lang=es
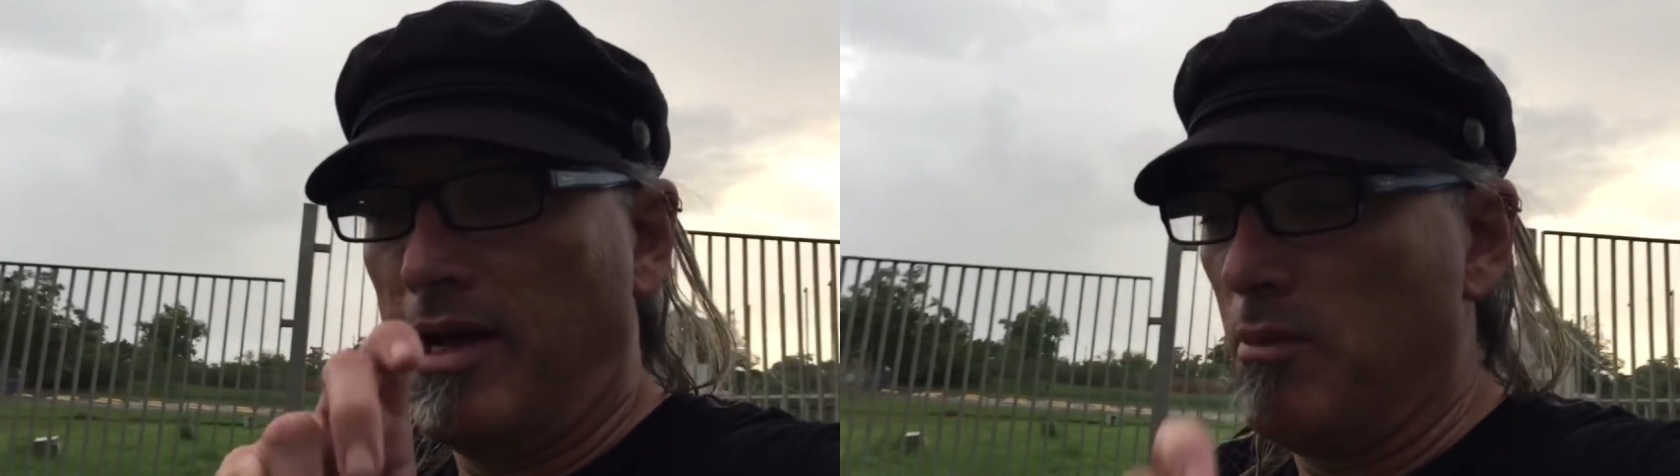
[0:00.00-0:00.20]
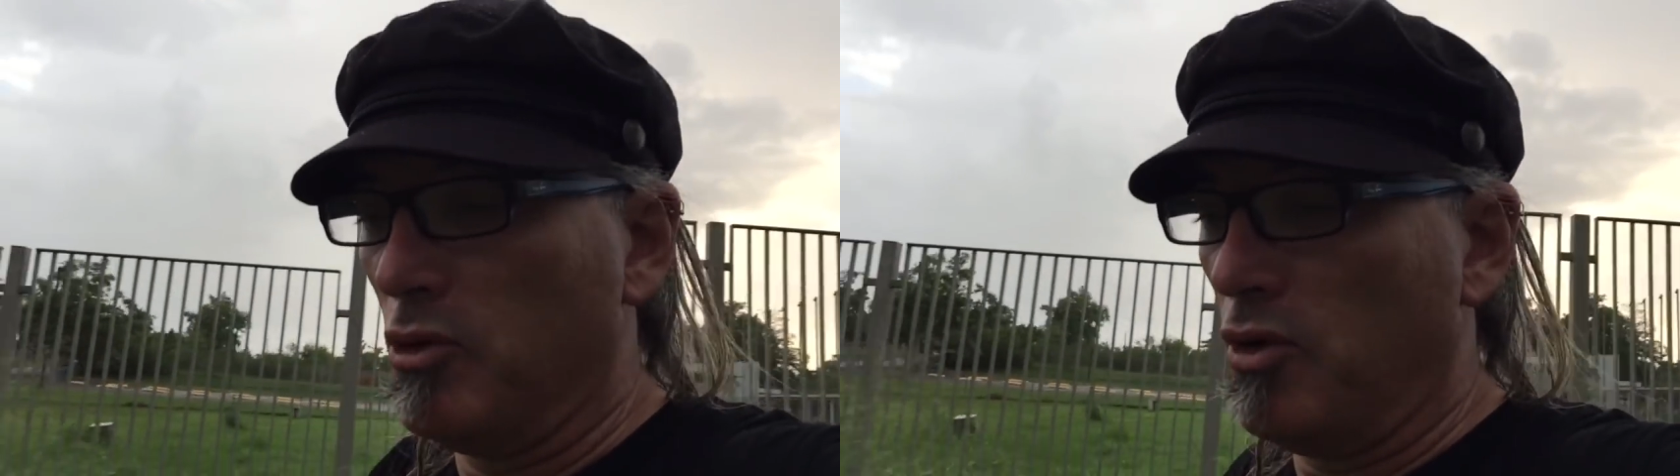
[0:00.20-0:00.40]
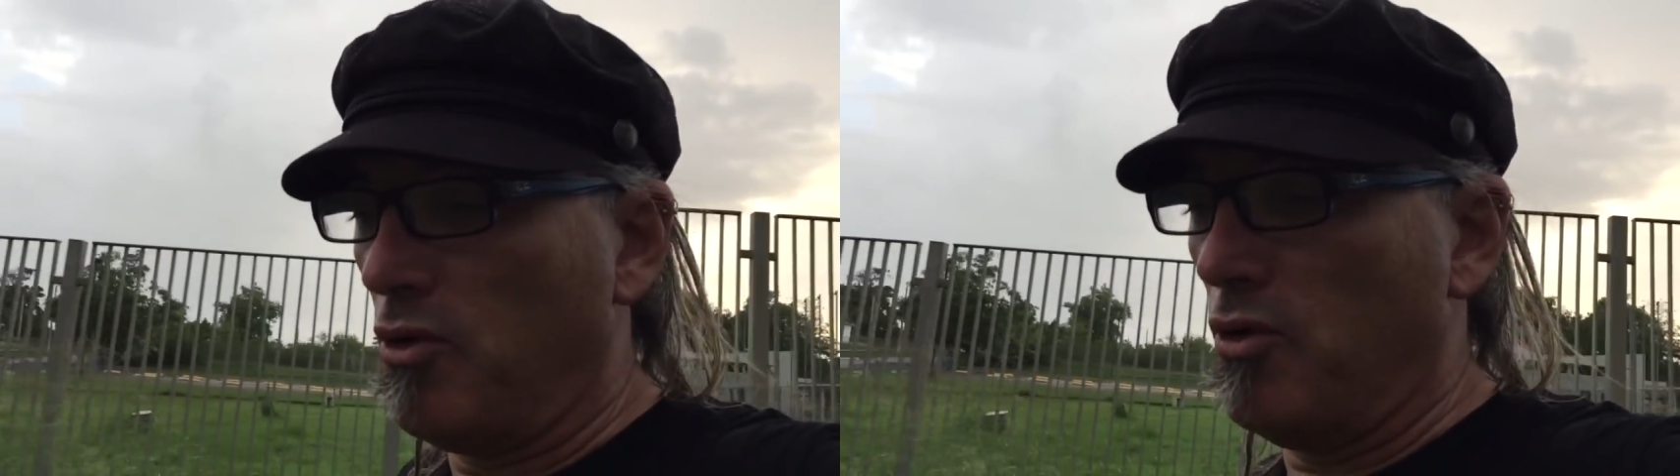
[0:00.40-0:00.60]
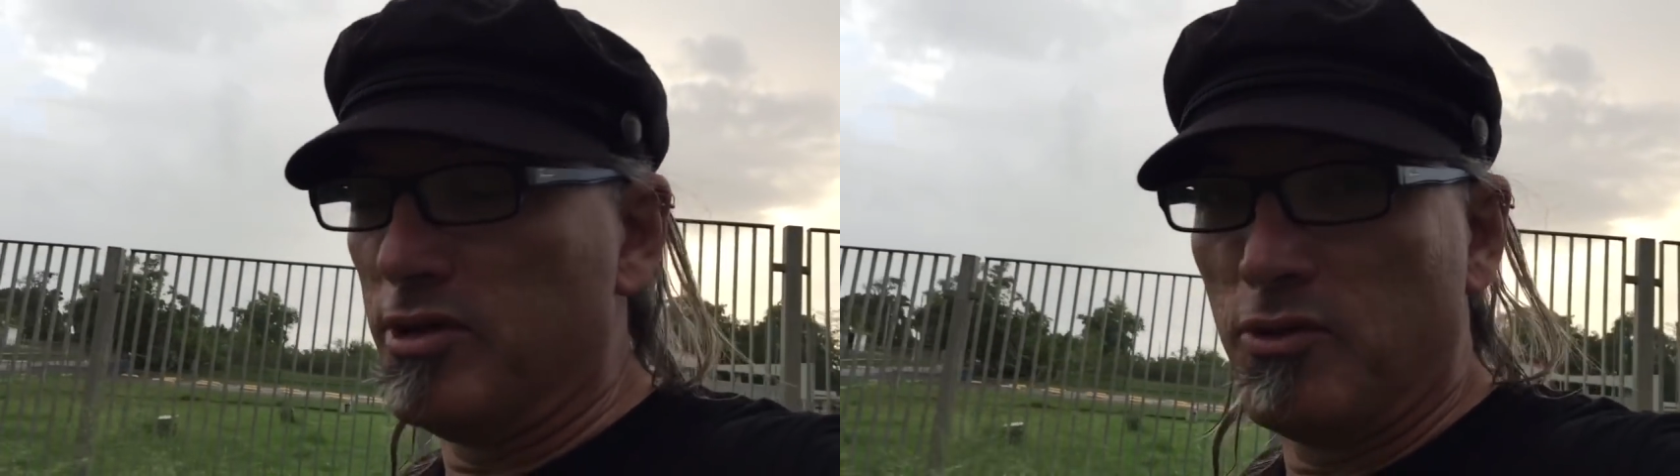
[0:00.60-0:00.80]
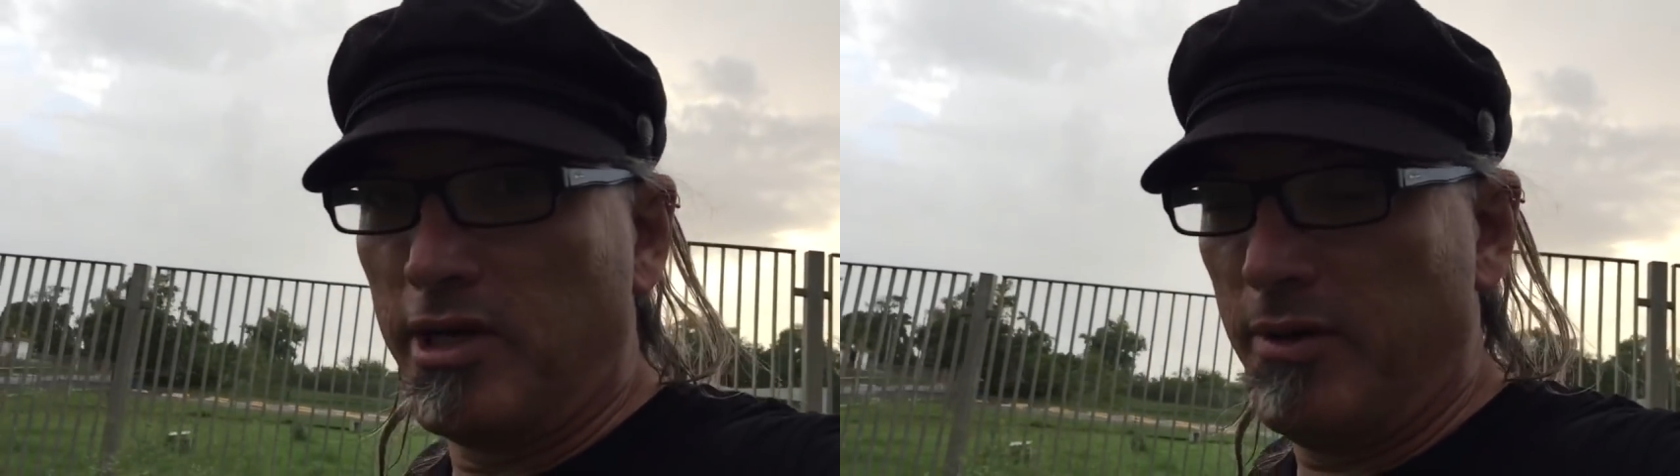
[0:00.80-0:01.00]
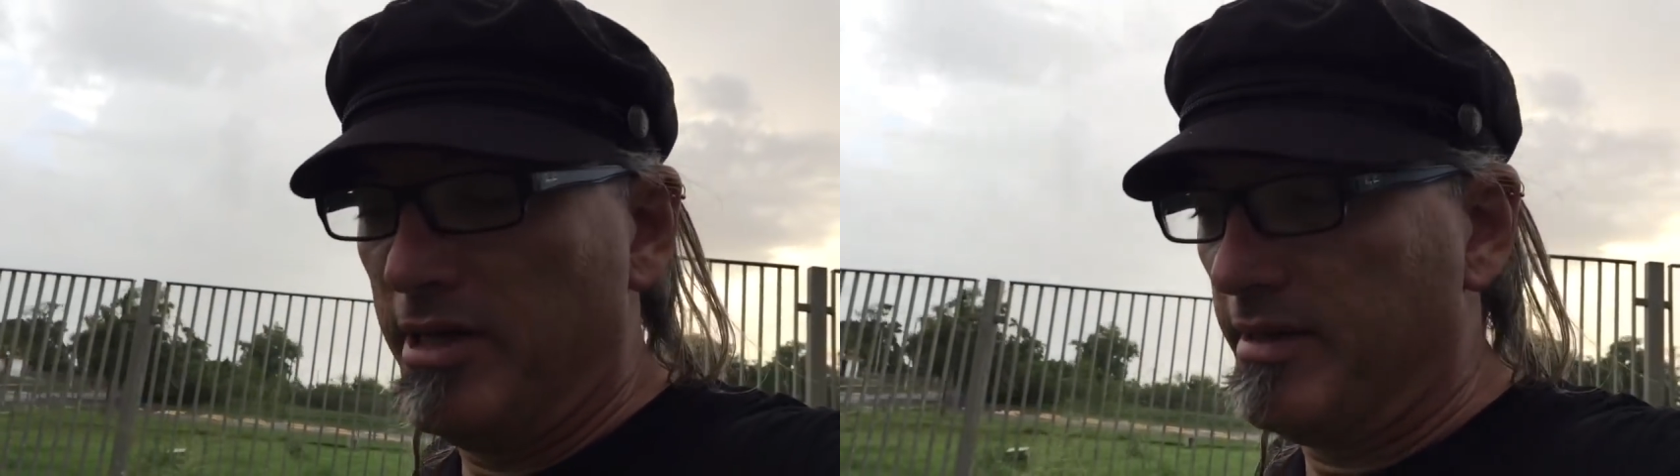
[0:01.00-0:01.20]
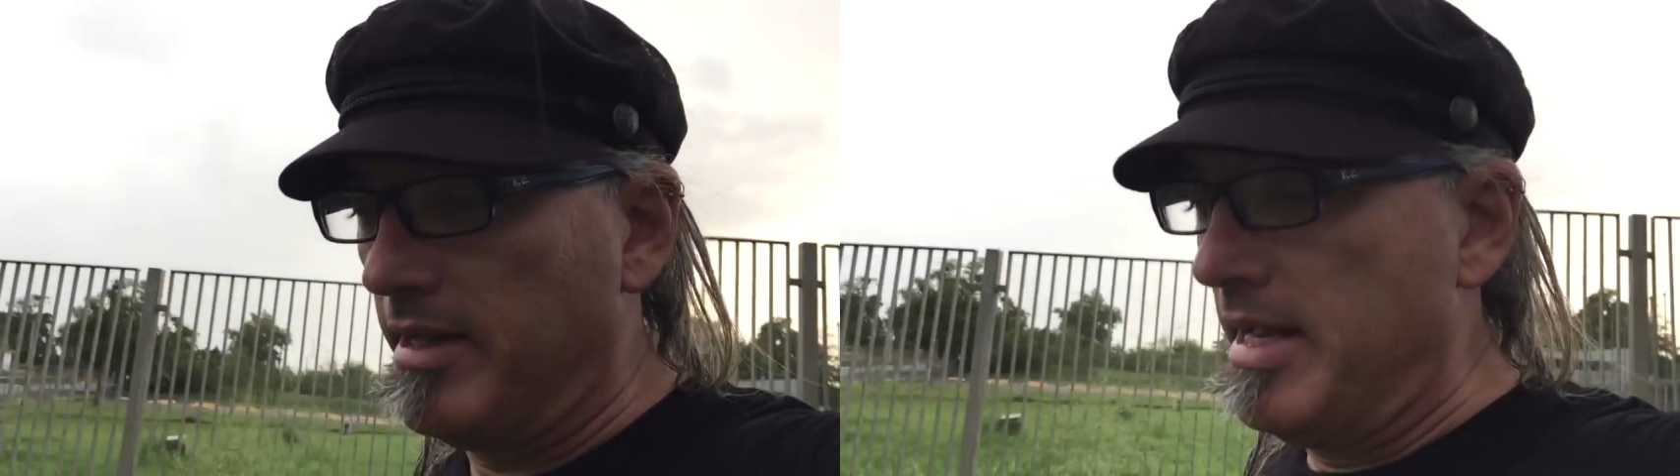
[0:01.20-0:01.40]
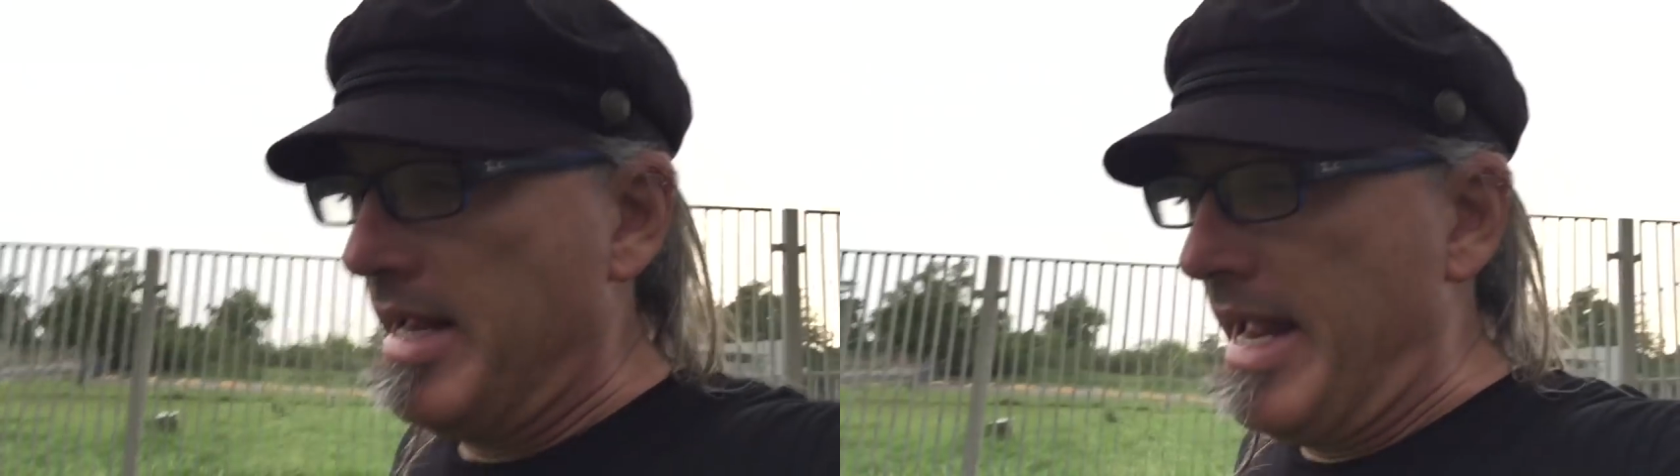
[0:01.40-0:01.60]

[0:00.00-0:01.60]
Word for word: le dan al botón rojo de suscribirse.